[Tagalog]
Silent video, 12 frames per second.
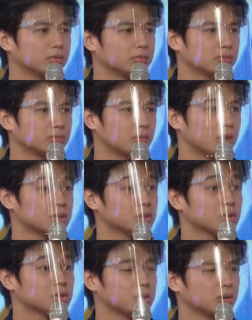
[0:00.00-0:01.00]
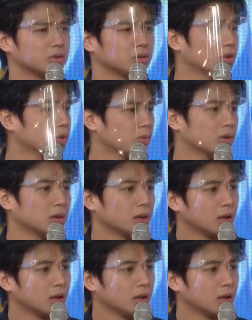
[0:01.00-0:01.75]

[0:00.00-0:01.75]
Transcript: nung alas 12 ng 31,